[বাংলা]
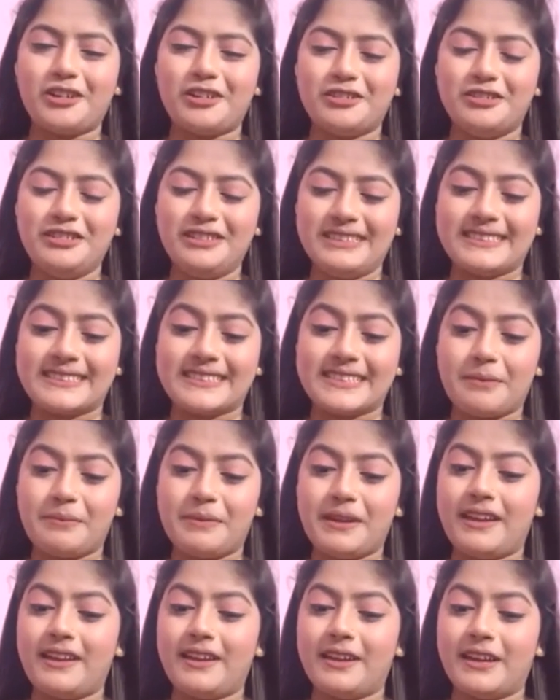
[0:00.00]
তখন যে
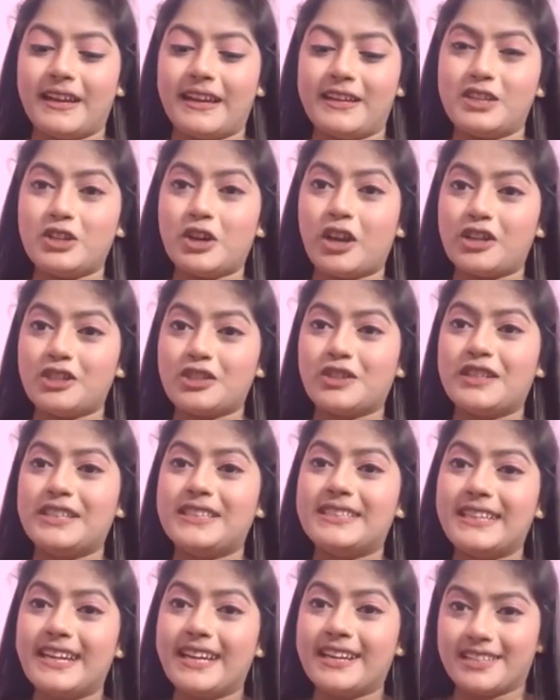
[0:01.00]
আমি সরাসরি
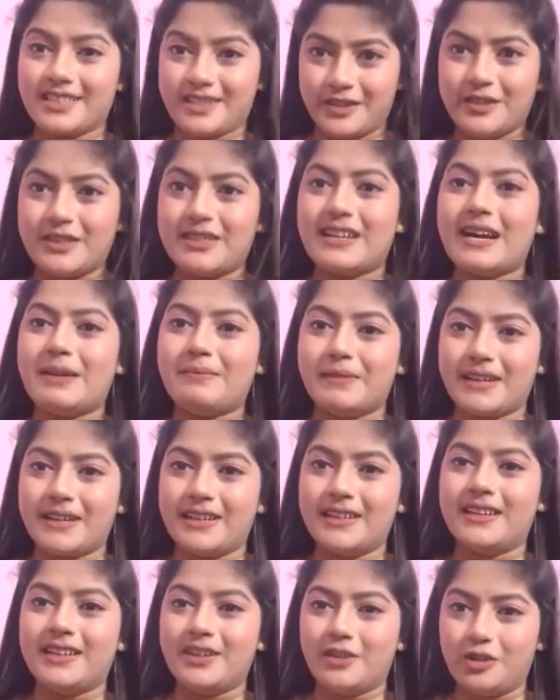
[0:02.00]
ডিরেক্টর
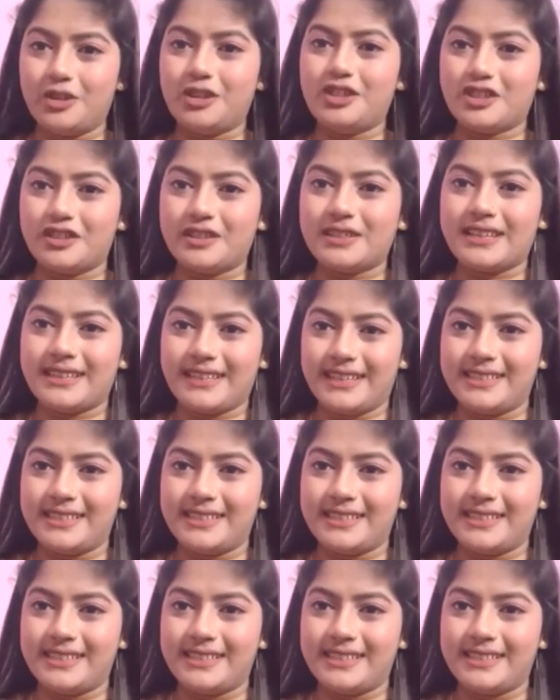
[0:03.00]
আমার অডিশনটা